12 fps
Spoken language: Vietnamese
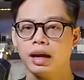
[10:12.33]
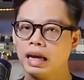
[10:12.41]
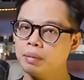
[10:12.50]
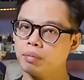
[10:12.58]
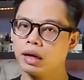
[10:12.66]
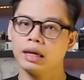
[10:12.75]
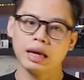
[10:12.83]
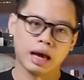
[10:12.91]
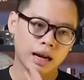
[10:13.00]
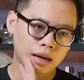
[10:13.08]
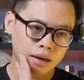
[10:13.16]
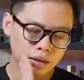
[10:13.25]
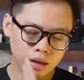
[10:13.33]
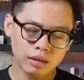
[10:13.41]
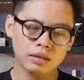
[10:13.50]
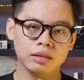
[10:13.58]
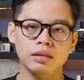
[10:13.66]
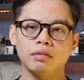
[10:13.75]
em này ăn
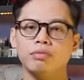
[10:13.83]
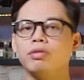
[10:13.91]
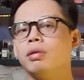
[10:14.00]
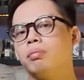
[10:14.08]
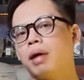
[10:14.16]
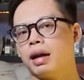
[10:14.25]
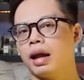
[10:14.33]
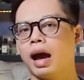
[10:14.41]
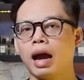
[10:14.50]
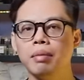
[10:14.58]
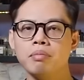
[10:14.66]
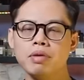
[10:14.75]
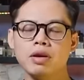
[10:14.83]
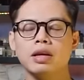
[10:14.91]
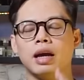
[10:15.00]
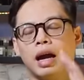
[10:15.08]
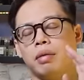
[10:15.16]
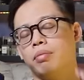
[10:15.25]
đứt những phiên bản
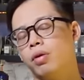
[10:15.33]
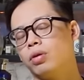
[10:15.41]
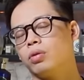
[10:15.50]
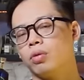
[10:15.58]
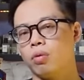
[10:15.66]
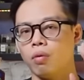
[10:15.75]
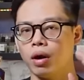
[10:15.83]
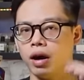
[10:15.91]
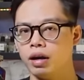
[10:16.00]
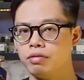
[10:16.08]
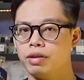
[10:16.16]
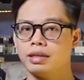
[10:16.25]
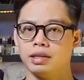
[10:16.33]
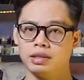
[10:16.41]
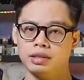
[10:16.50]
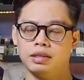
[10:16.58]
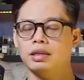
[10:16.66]
20 21 của Aventus